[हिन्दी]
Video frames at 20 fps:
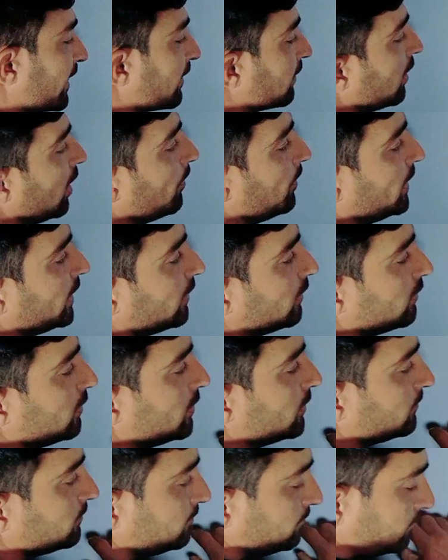कि कॉपर
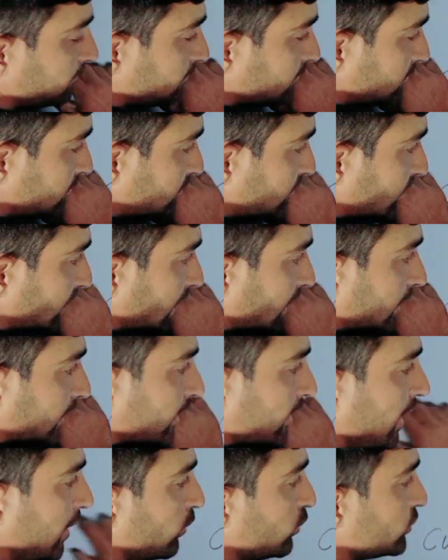
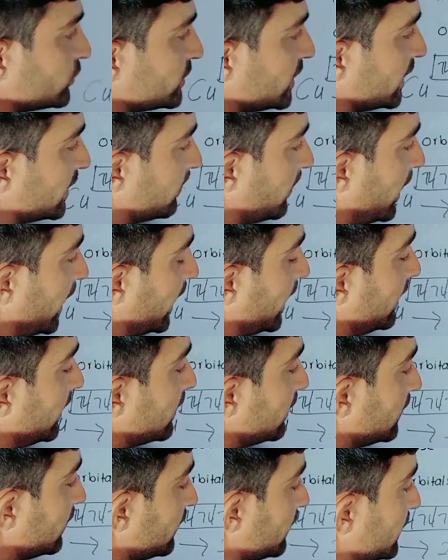ग्राउंड स्टेट में
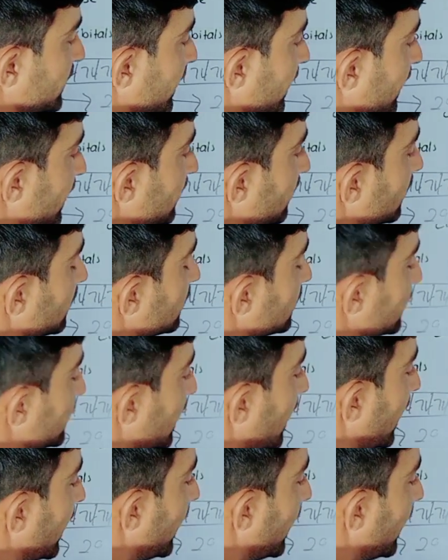डी क्या